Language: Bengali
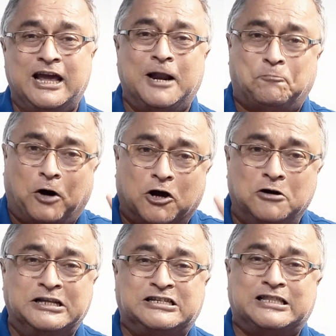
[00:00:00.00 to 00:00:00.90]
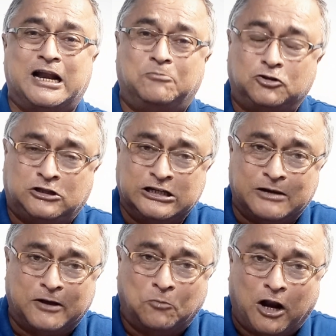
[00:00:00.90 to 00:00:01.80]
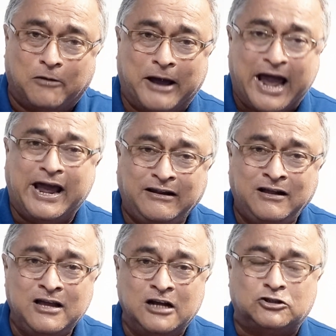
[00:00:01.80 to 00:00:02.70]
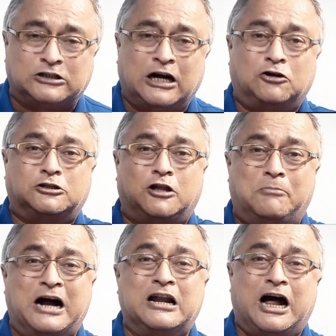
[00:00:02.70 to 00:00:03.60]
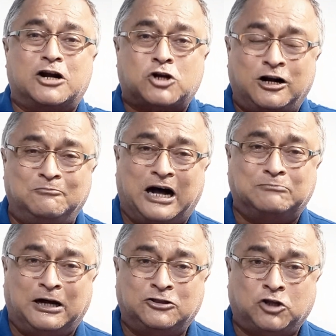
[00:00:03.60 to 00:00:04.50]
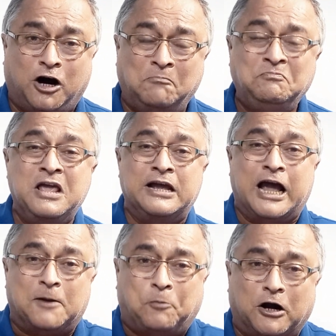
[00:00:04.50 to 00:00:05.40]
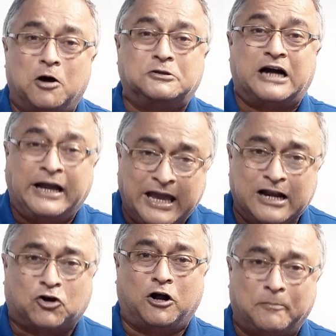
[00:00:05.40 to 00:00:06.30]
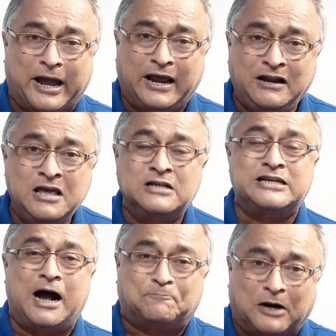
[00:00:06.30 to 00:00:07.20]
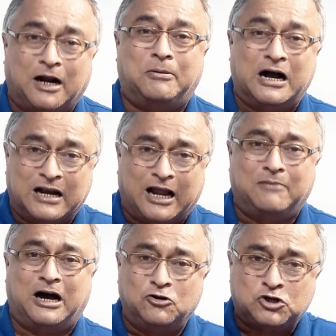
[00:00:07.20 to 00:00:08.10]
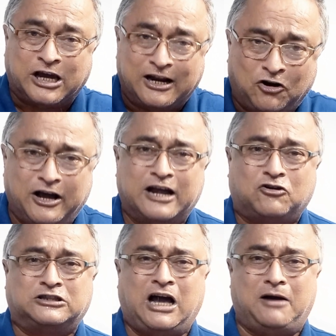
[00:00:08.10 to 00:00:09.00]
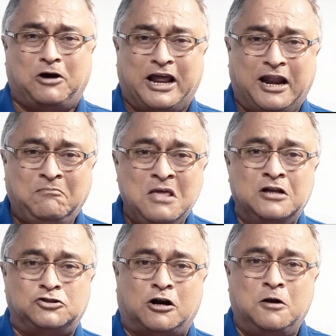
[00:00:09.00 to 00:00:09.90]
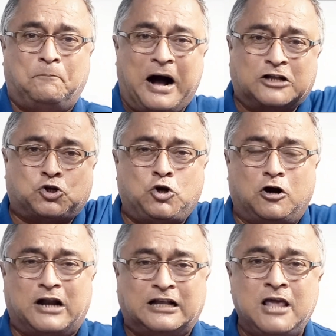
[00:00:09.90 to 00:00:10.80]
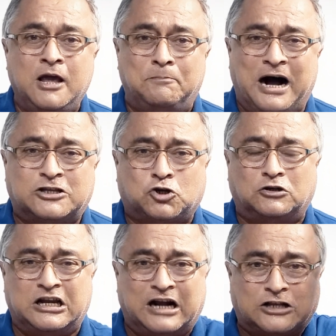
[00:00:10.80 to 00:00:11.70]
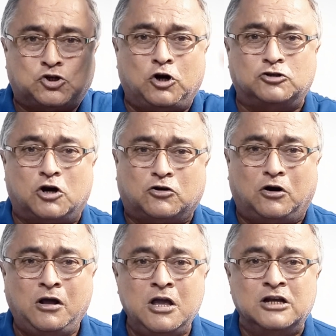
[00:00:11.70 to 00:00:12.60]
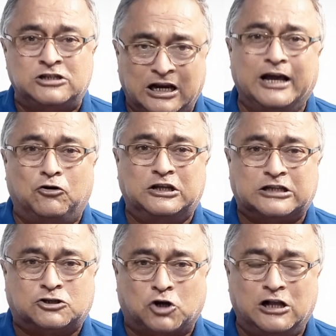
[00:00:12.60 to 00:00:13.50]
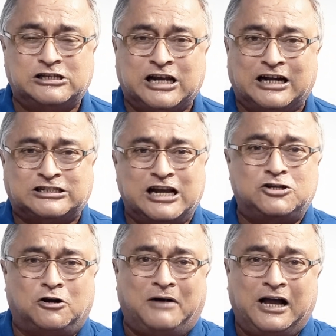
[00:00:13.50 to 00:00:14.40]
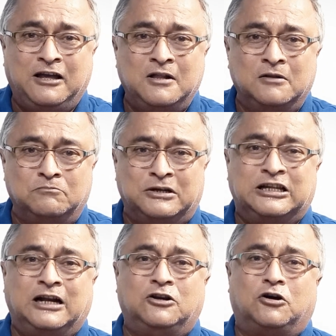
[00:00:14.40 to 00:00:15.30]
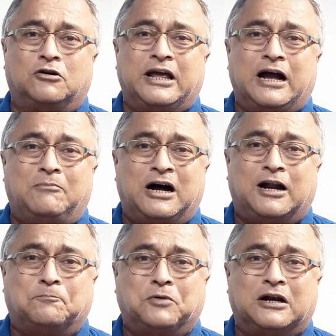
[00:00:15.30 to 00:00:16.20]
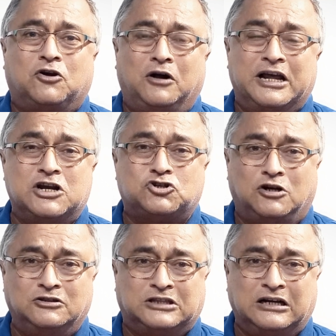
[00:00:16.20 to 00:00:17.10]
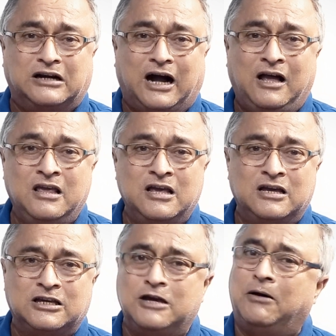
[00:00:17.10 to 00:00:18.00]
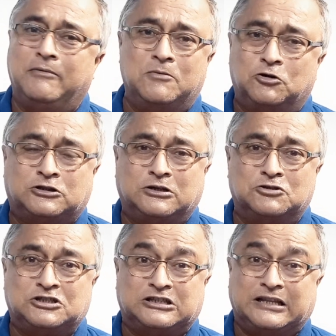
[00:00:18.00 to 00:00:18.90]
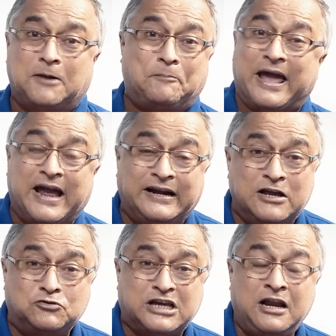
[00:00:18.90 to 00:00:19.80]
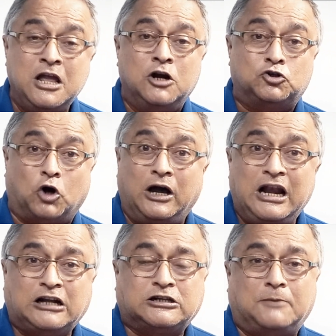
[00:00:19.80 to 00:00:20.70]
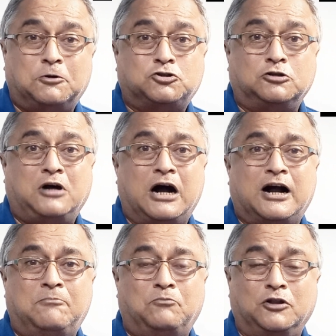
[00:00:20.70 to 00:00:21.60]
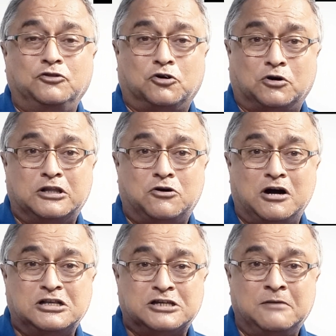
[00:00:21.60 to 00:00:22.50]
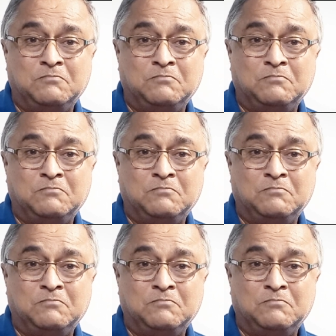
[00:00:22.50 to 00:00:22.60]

এরপরেও নিজেদের বুদ্ধিজীবী বলবেন তথাকথিত বাংলার সংবাদ মাধ্যম এরপরেও জাহির করবেন যে আপনারা বাংলার মানুষের হয়ে কথা বলেন যখন পাঁচশো রাত পাঁচ কোটি রাজস্ব যজ্ঞ শিলিগুড়িতে চলছে সেই সময় বিধাননগরে আমার আপনার ঘরের সন্তানরা কিভাবে মরতে বসছে তাদের পে অ্যান্ড ইউজের টয়লেটটা পর্যন্ত আগাম বন্ধ করে দেওয়া হয়েছে